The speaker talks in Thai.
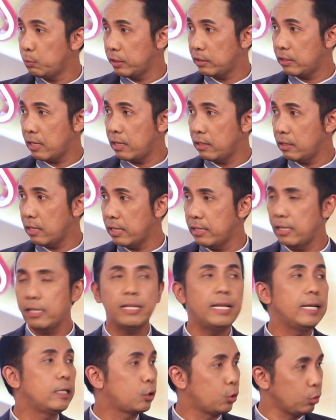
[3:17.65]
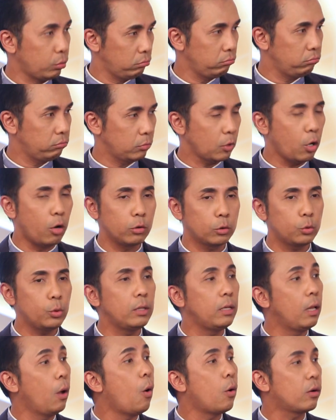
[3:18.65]
90% อันนี้ดีสุดของ
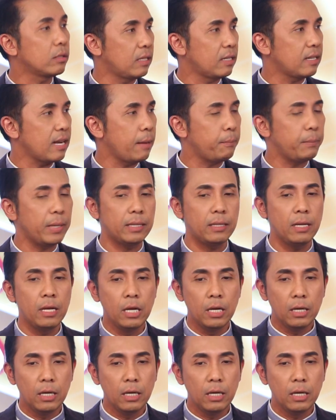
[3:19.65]
ทั่วโลกนะครับเป็น